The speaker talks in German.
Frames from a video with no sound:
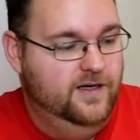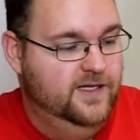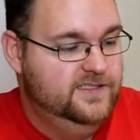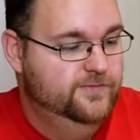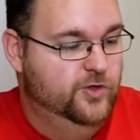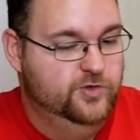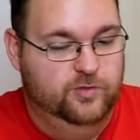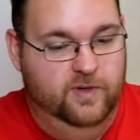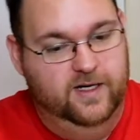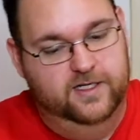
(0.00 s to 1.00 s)
lassen wir uns
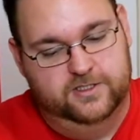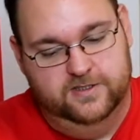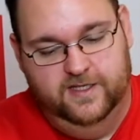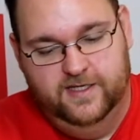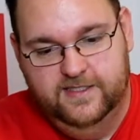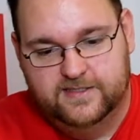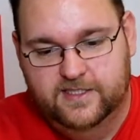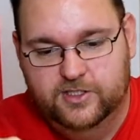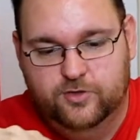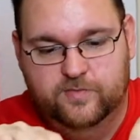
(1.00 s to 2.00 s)
überraschen. Ja, hier
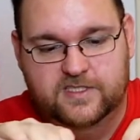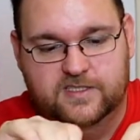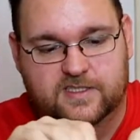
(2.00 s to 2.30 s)
sehe ich schon was.